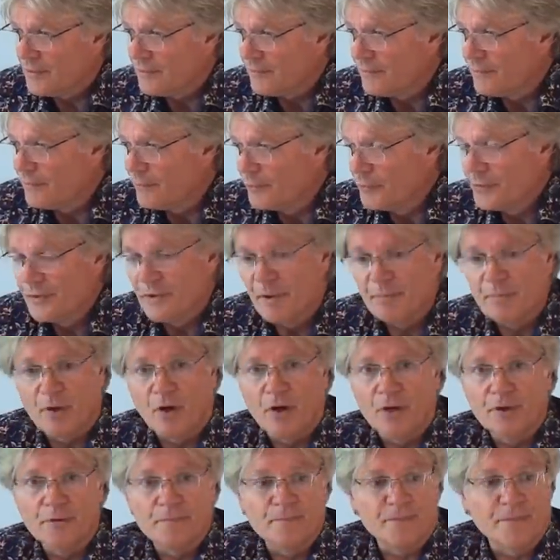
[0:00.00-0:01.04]

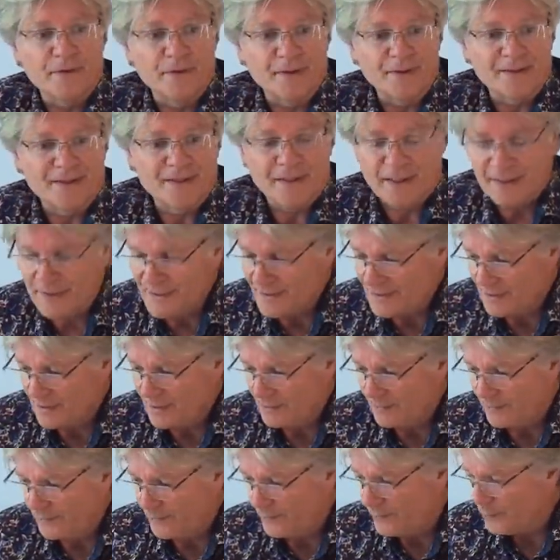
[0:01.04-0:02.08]
wunderbaren
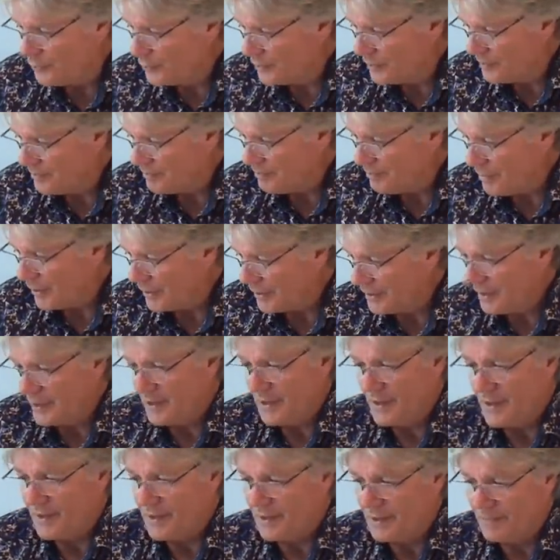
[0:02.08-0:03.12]
Nest für
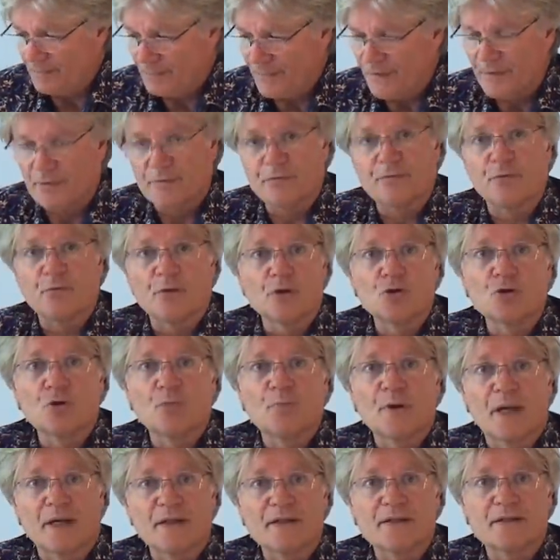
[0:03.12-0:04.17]
Bakterien
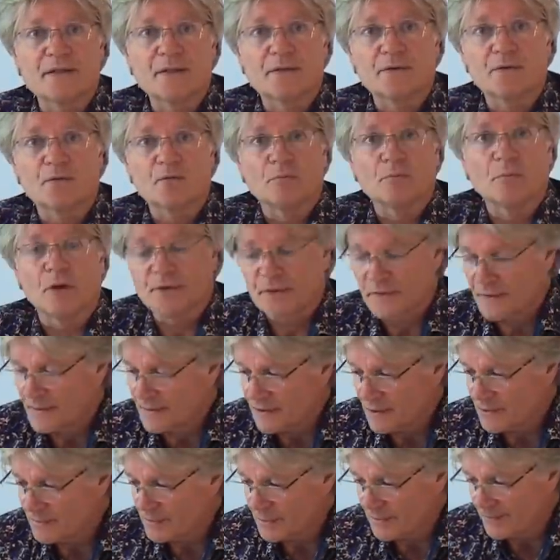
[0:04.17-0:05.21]
Vorschub leistet und man
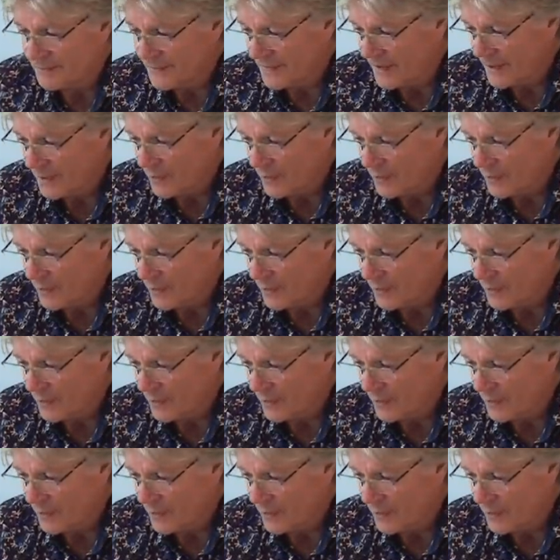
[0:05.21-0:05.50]
das selber